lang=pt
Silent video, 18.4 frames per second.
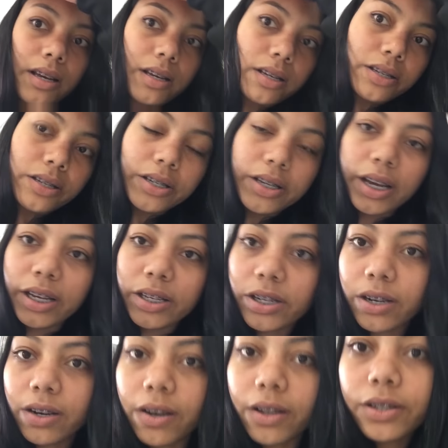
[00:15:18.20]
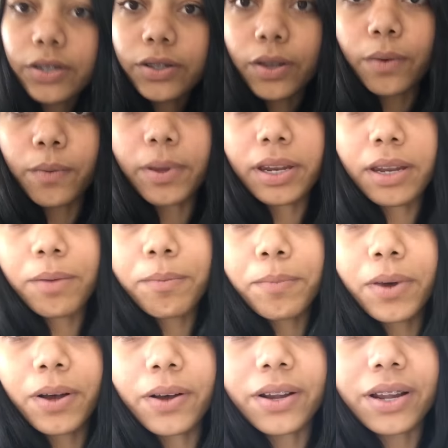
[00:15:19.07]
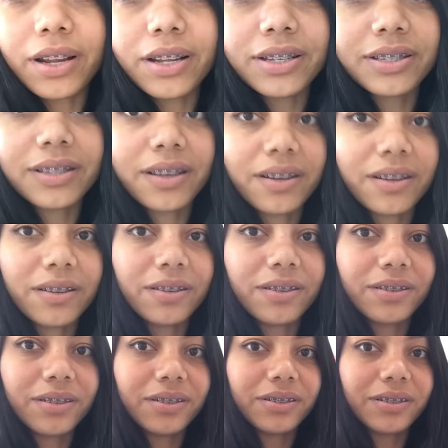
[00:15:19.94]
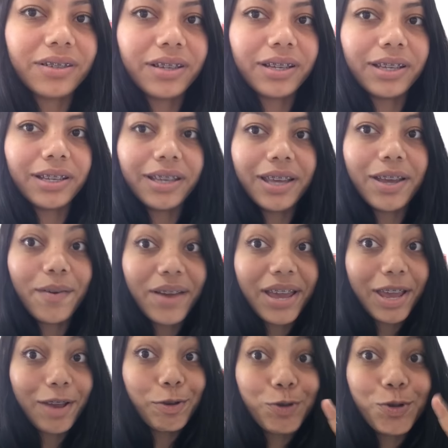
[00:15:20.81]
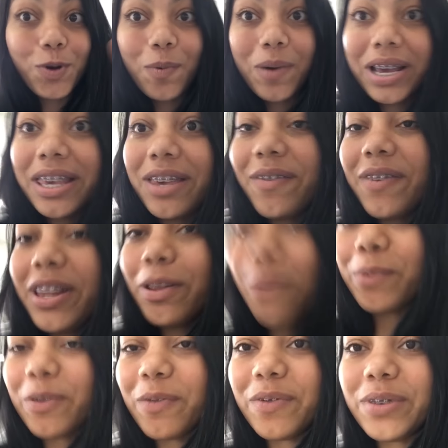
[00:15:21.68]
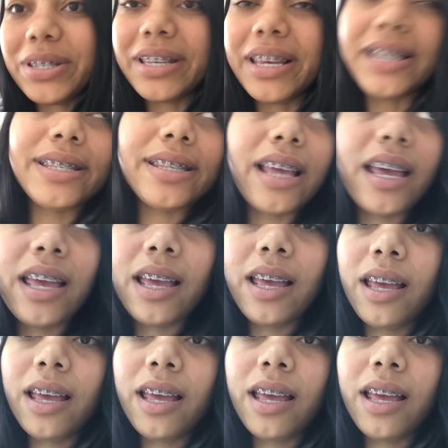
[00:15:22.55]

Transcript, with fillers: Gente, agora estou vindo embora, olha só. Eu ganhei o João aqui, falei pra vocês, né?